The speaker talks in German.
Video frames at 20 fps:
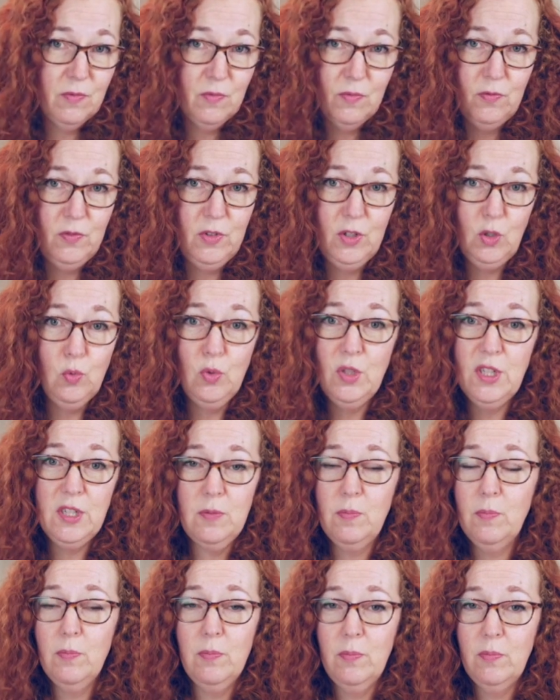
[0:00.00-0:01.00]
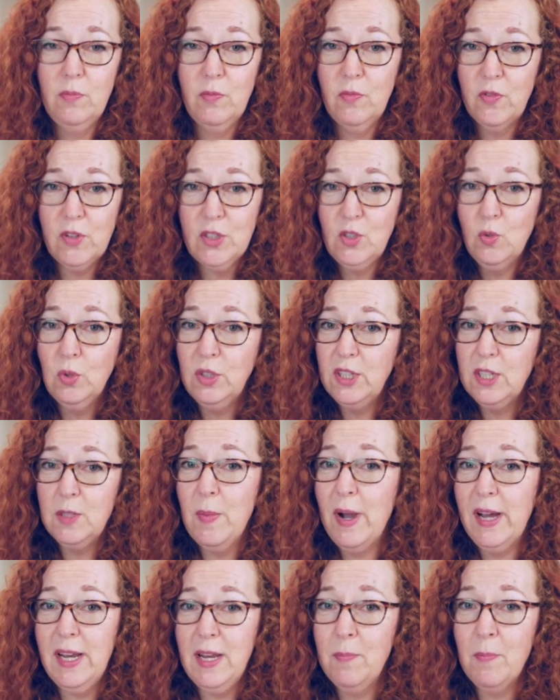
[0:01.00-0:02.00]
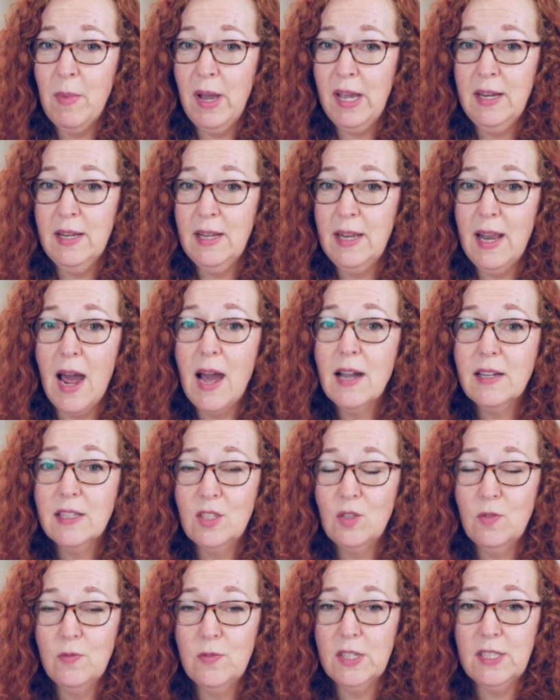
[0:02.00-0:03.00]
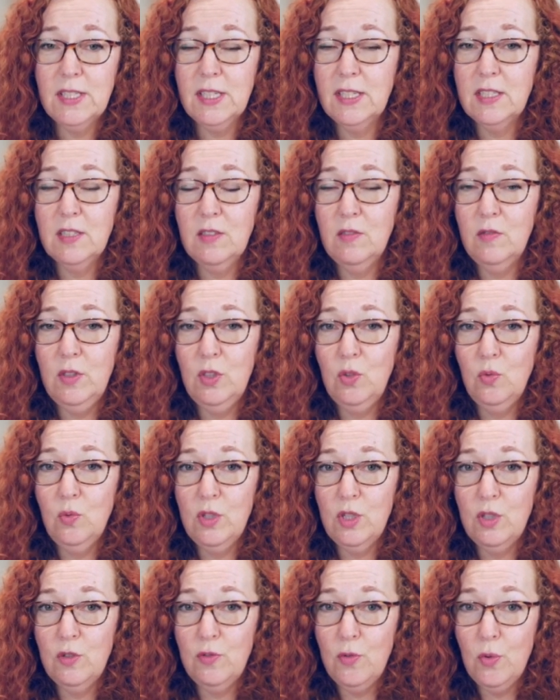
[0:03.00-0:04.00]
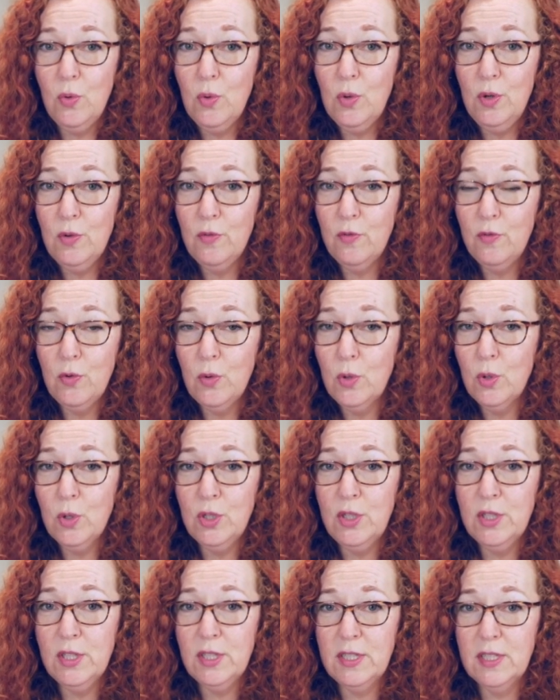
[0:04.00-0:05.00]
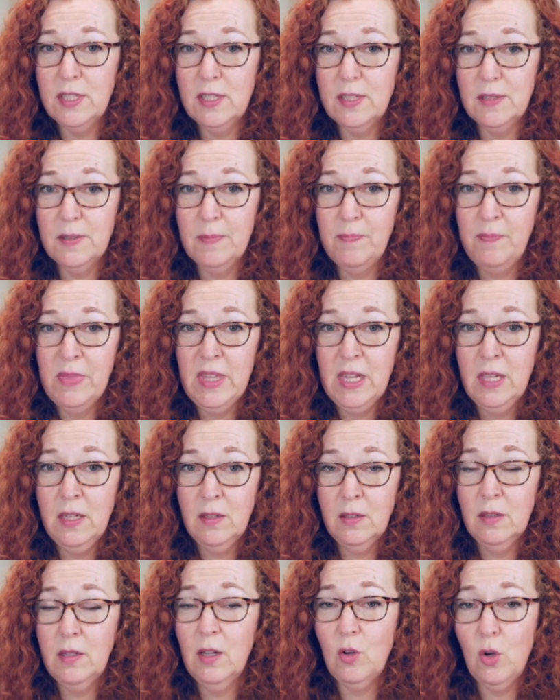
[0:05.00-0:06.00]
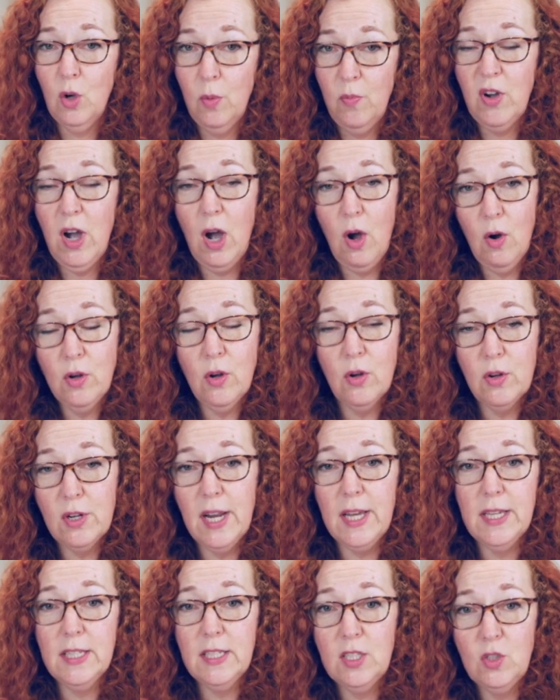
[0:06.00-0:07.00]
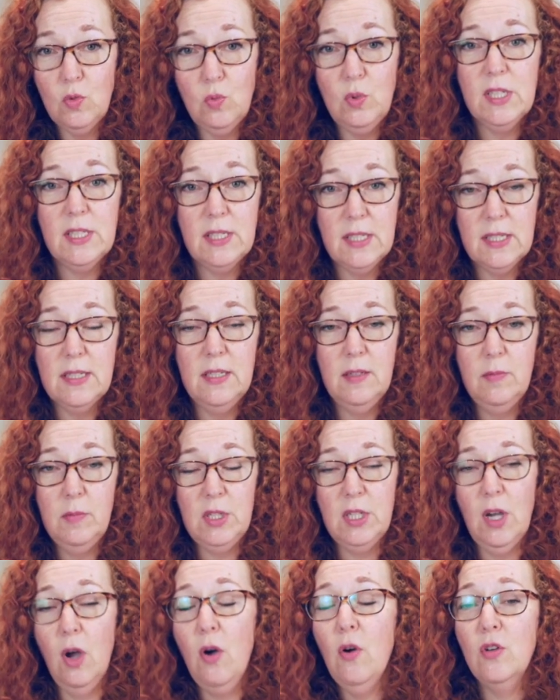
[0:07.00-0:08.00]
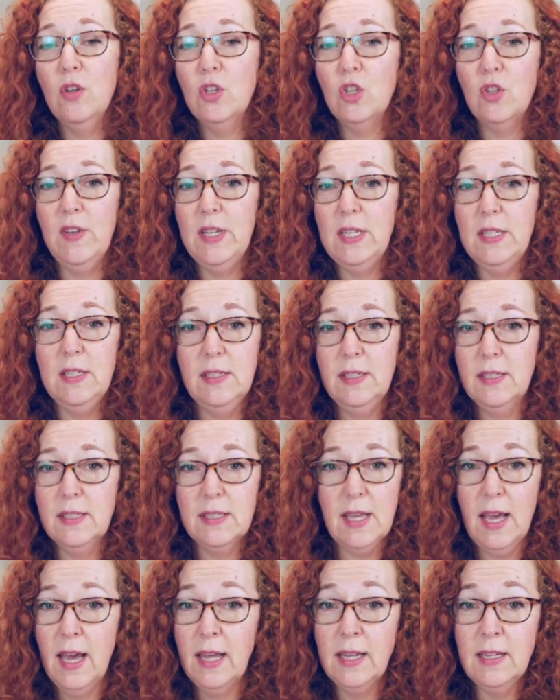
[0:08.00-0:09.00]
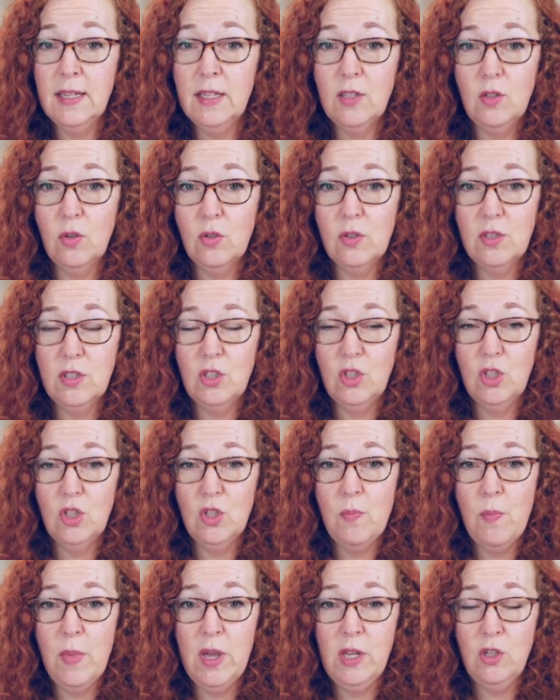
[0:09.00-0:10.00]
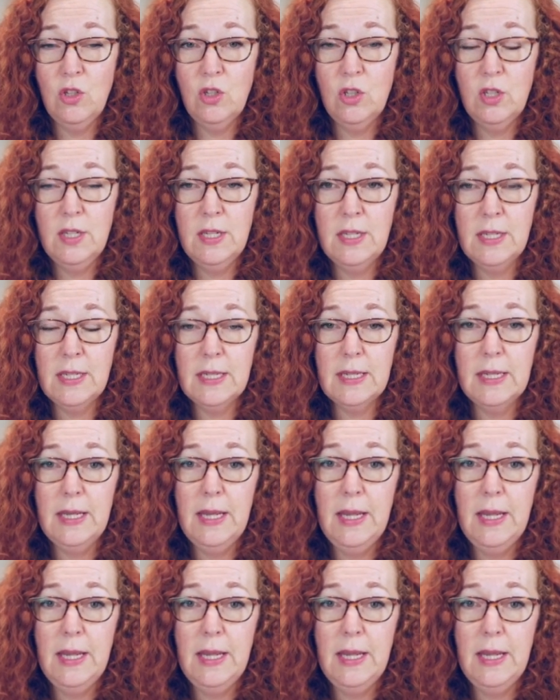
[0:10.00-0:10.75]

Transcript: wie du dich, versuch dich mal in meine Lage zu versetzen, wie du dich fühlen würdest. Na, da kommen wir auch noch gleich zu. Das ist nämlich auch eine Schwäche. Das kann der toxische Mensch nicht.